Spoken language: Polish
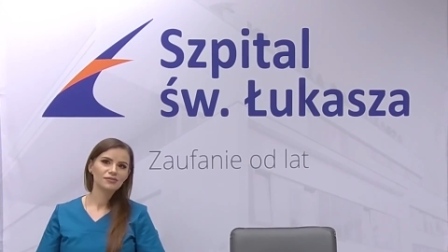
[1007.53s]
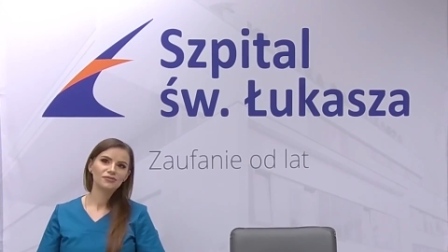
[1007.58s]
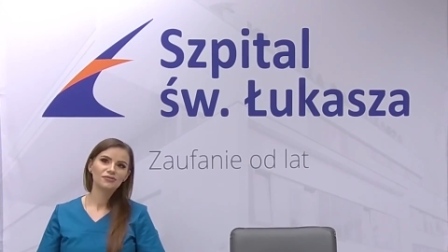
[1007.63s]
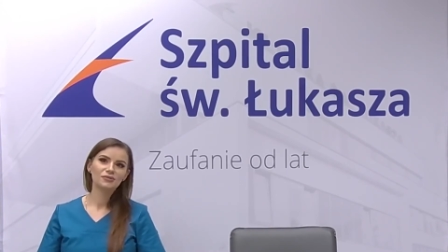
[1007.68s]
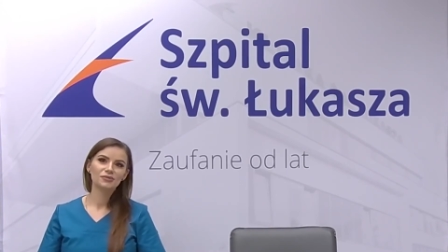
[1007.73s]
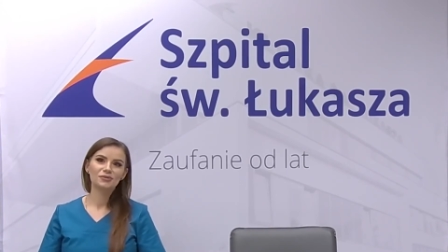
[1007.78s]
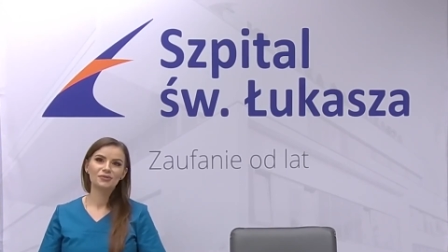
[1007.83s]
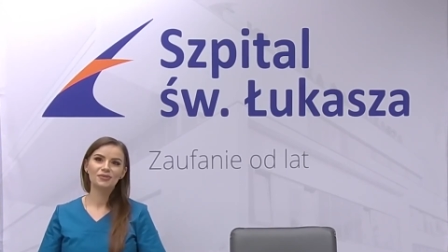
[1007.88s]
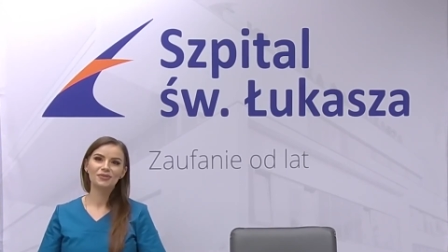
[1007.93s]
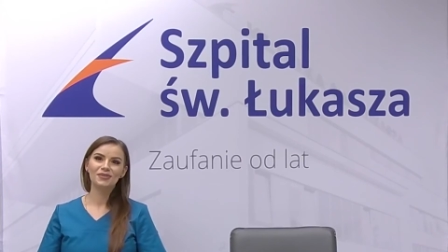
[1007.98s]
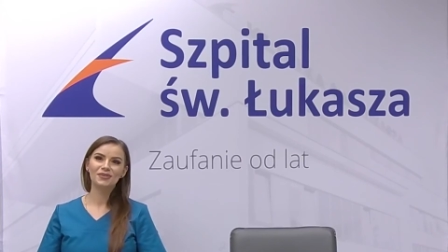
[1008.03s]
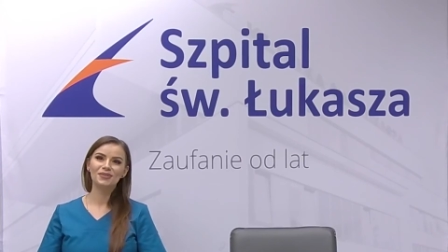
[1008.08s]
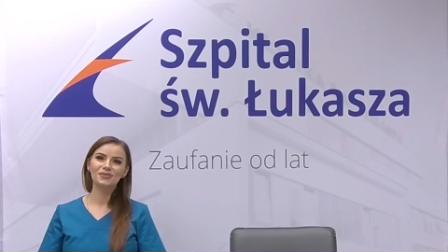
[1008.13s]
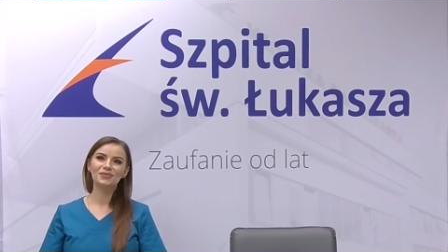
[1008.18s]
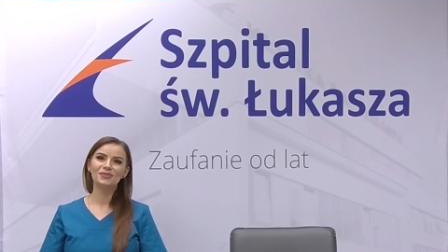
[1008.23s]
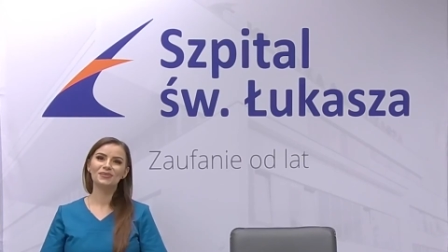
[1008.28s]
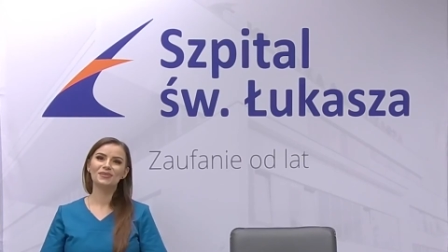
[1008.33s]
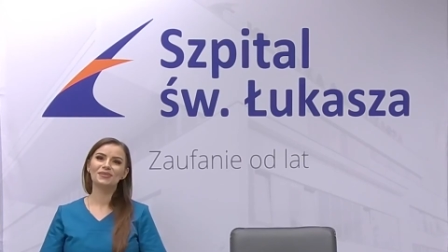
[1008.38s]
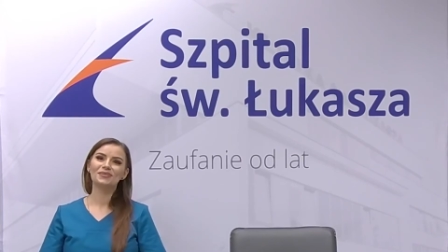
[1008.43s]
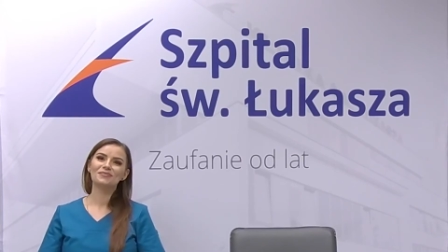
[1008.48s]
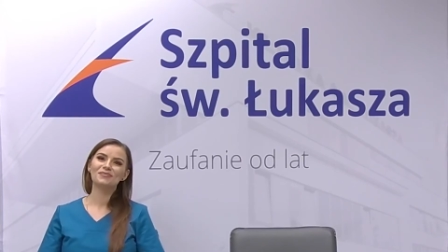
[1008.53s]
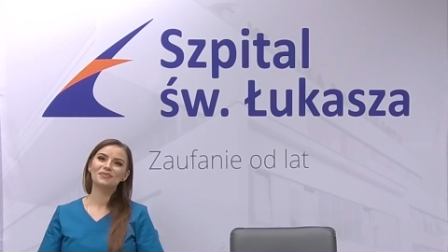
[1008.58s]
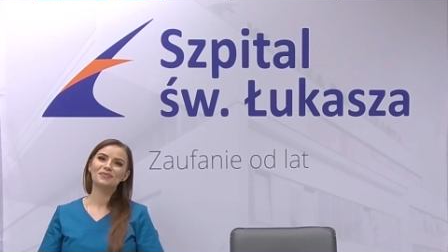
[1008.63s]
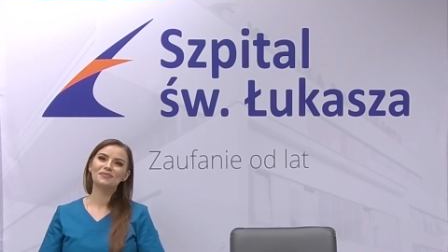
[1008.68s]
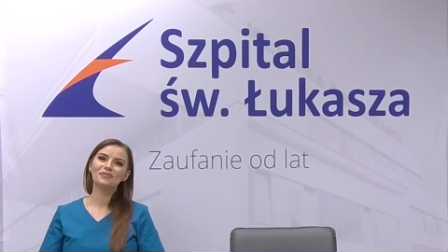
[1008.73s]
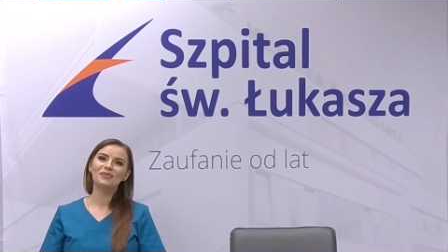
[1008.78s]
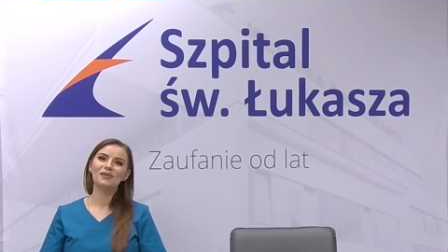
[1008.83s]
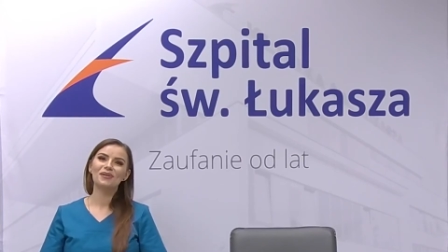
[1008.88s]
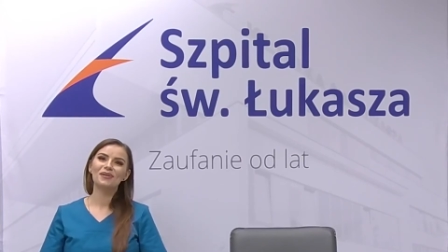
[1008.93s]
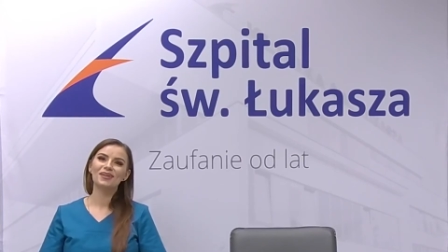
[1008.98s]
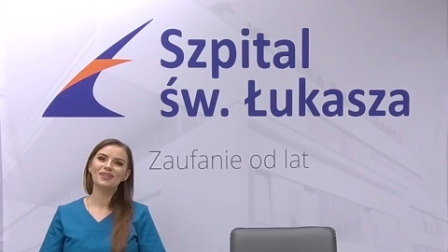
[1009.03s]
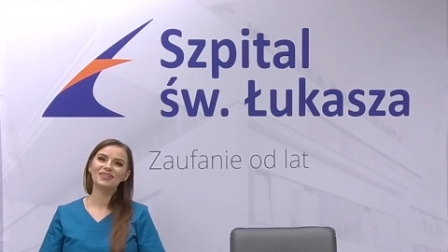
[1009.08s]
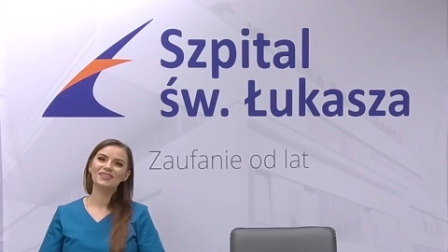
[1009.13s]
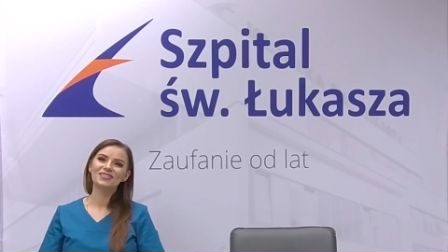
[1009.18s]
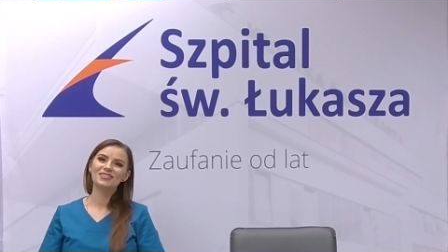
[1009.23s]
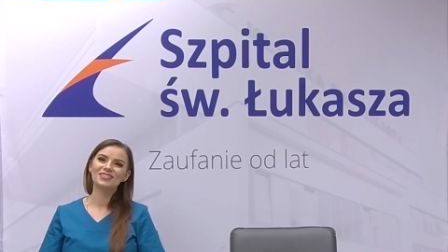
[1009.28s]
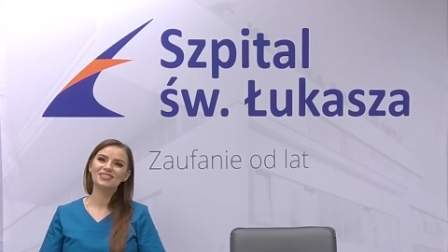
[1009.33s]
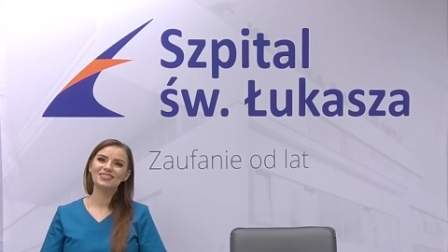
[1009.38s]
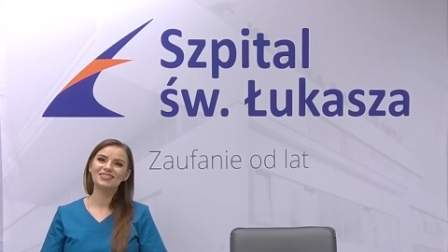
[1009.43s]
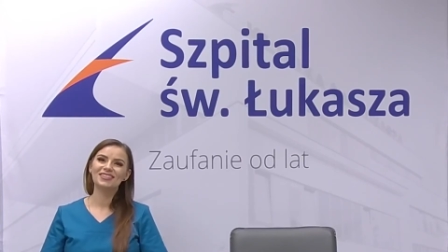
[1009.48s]
w którym bym mogła
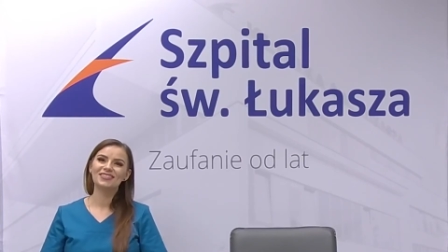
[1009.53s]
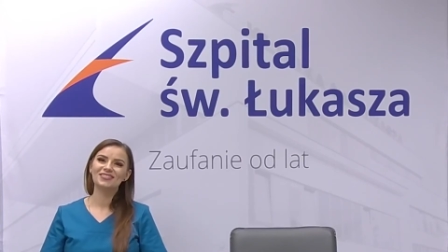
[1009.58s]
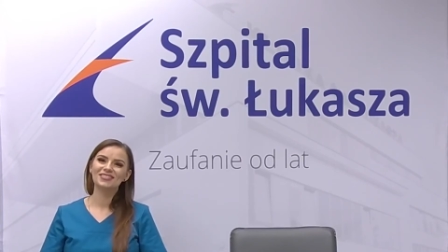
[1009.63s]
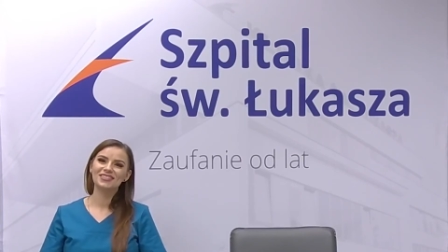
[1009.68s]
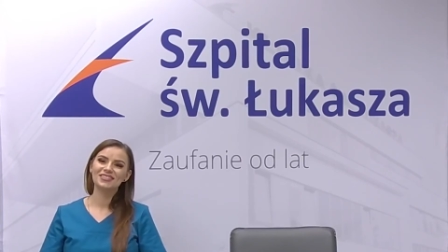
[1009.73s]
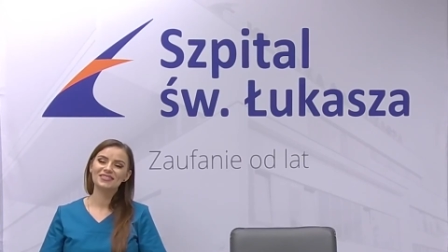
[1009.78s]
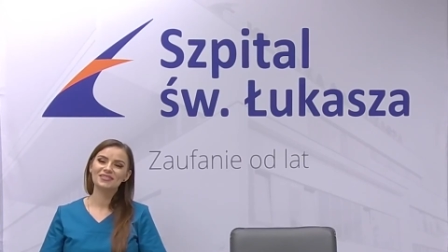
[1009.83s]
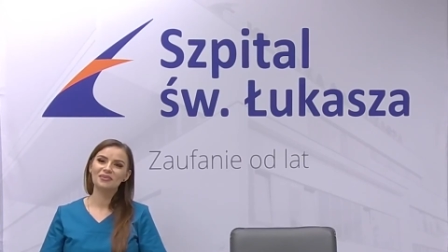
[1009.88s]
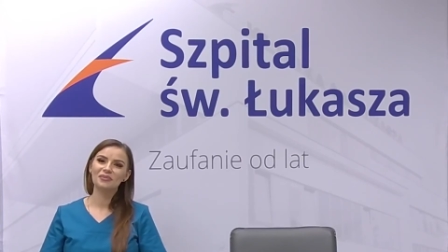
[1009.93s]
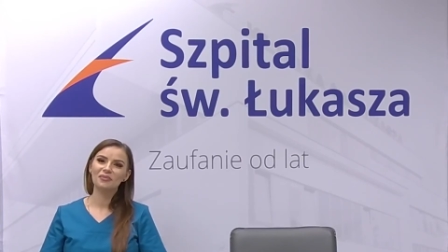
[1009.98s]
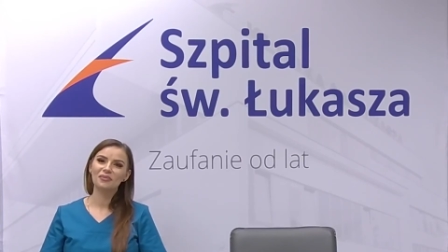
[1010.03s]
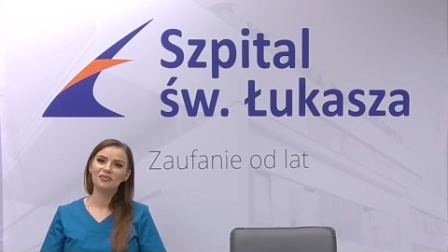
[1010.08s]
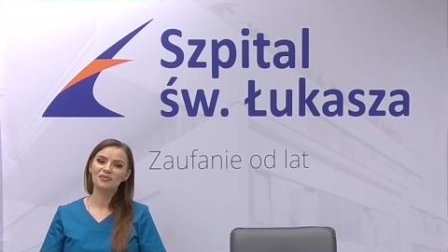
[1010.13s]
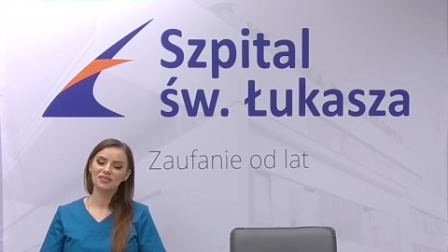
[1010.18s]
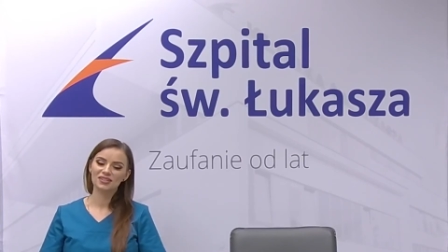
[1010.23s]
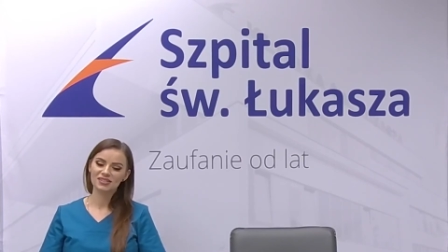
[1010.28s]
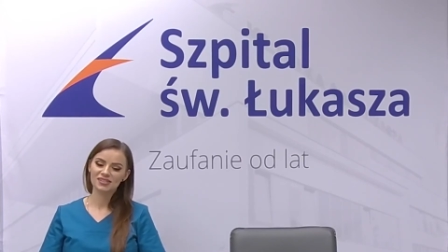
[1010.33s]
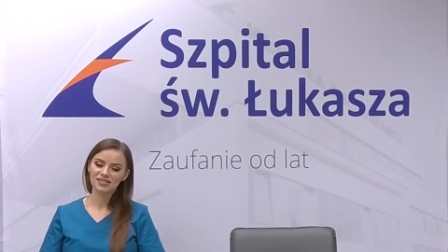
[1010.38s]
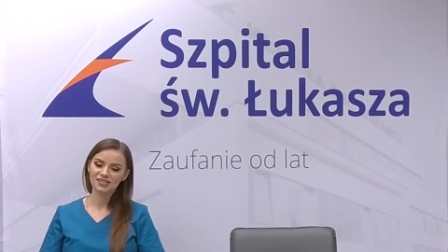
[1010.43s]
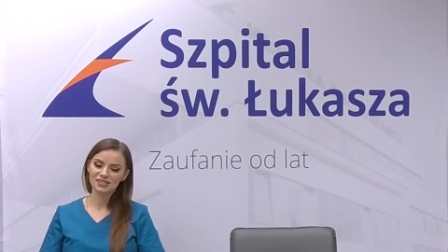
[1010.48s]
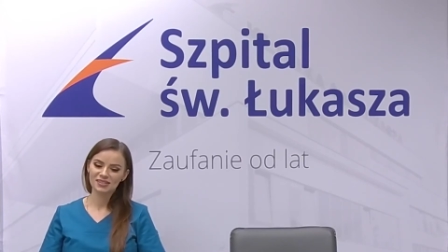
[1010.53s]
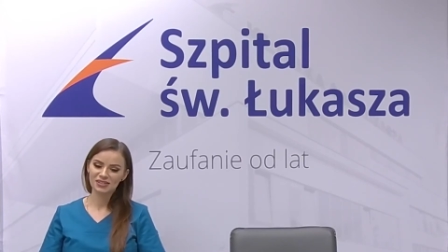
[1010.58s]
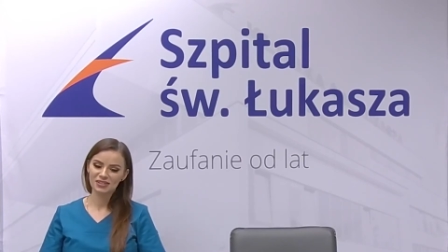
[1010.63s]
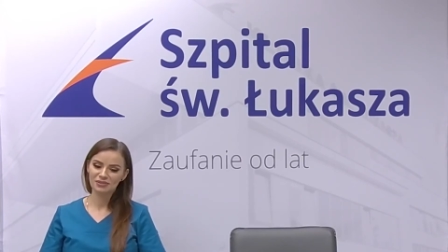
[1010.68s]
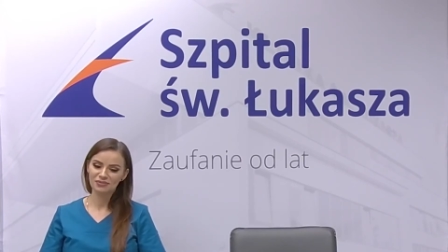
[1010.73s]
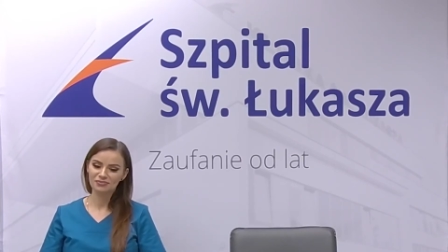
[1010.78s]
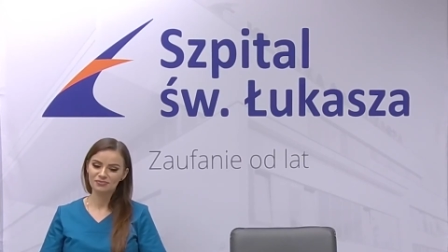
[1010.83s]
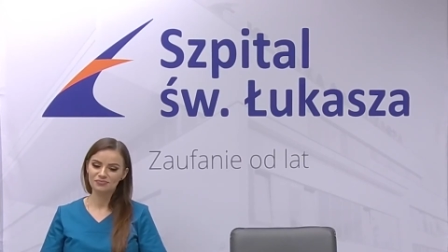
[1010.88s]
troszeczkę więcej opowiedzieć?